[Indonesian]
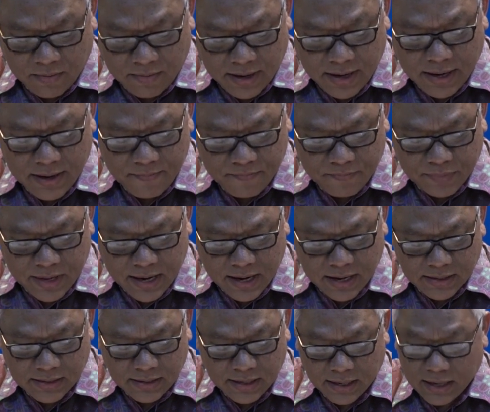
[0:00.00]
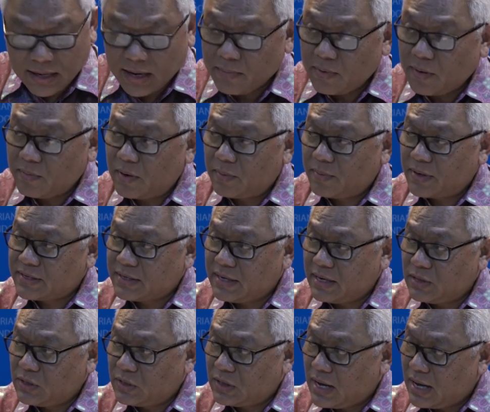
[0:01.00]
utama dan kita Bapak
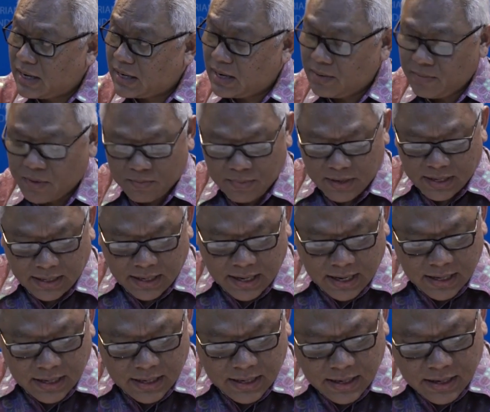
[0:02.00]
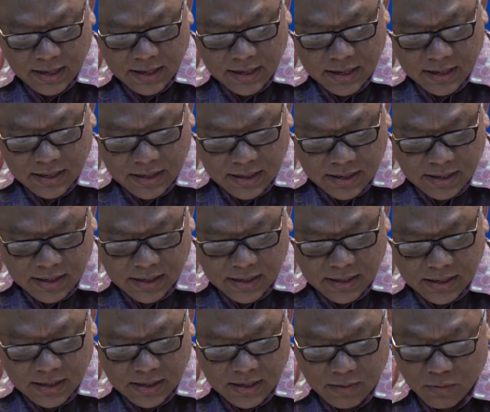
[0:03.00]
Presiden juga akan memberikan
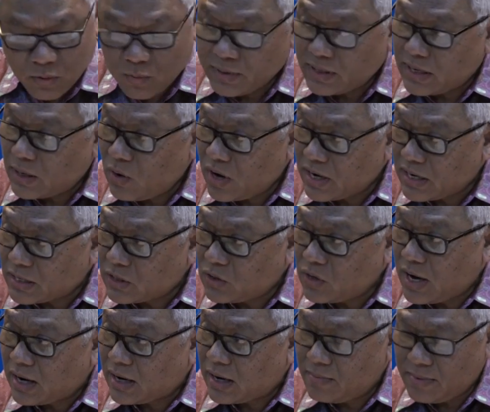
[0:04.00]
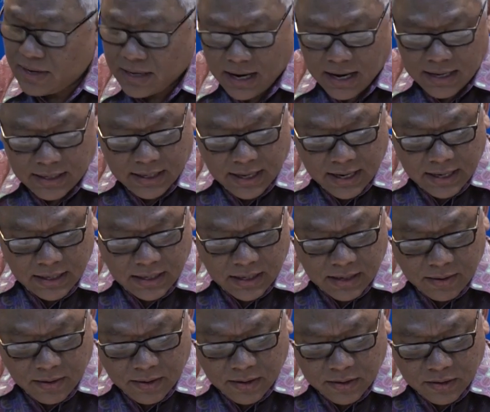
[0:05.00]
uh, Ibu Menteri Luar Negeri juga akan menekankan
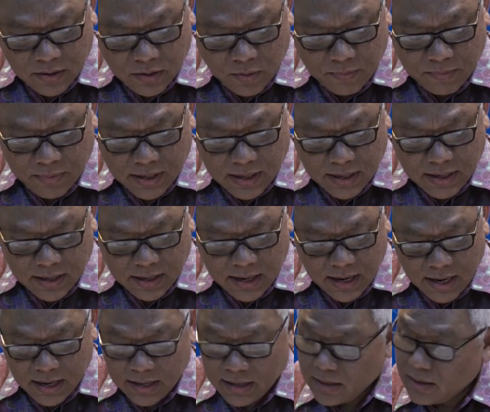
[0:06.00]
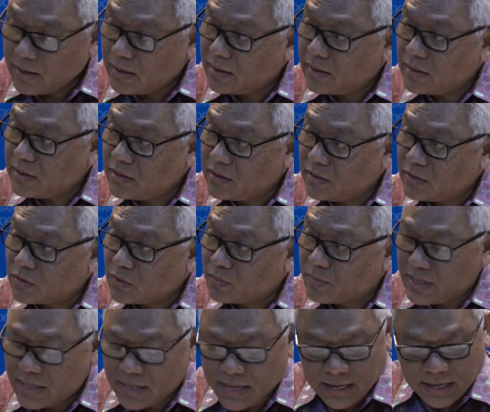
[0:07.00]
uh, uh, hal
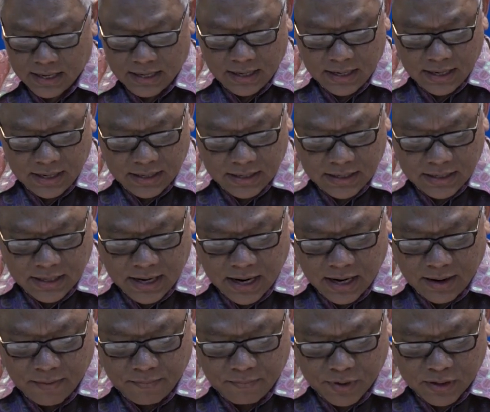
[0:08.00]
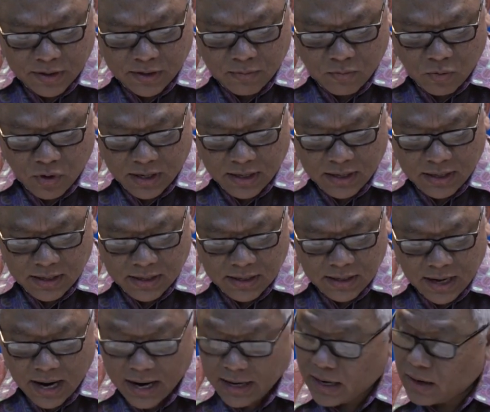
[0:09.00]
sepenting ini di dalam pertemuan
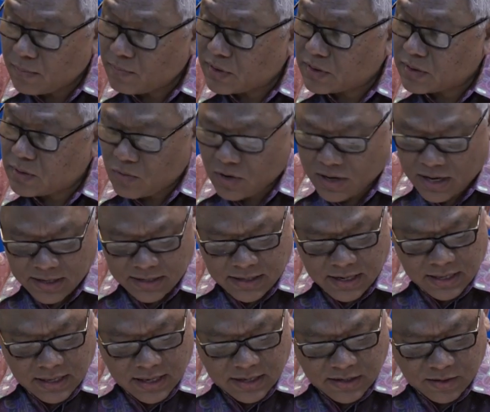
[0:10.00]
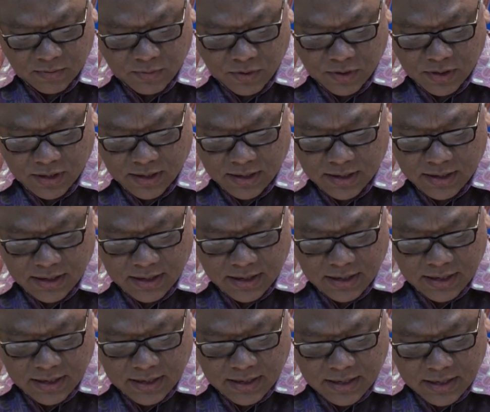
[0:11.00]
rangkaian pertemuan ASEAN tersebut
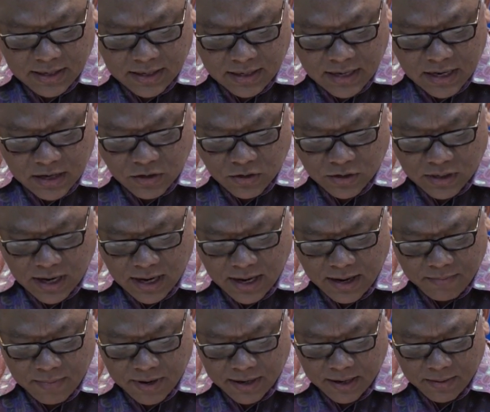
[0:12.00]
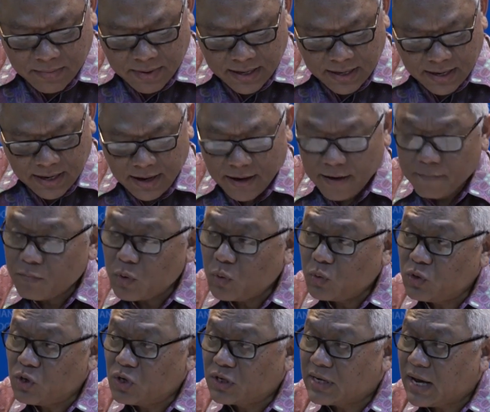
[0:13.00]
dan juga bagaimana
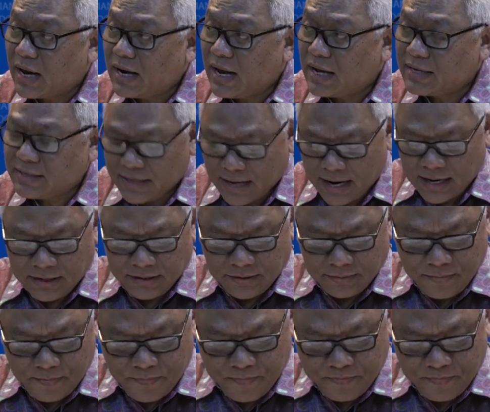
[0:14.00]
mewujudkan ASEAN